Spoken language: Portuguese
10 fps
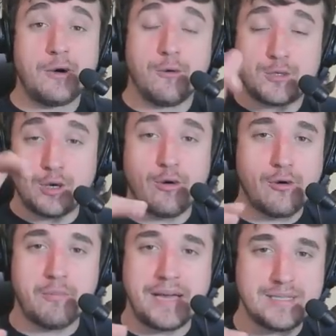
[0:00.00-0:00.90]
o
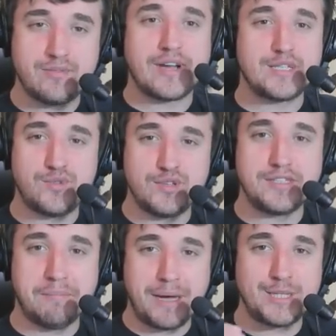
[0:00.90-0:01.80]
jogo começa a ficar
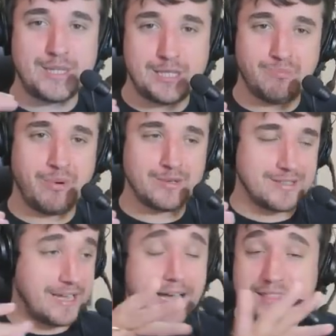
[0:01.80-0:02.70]
difícil a partir desse
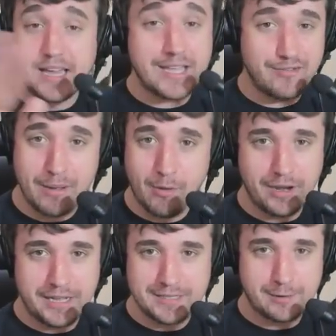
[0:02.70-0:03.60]
ponto. Tá? Até aqui foi
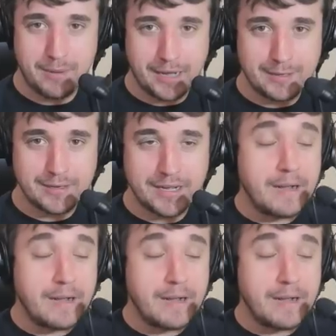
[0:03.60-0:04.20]
moleza, Mario.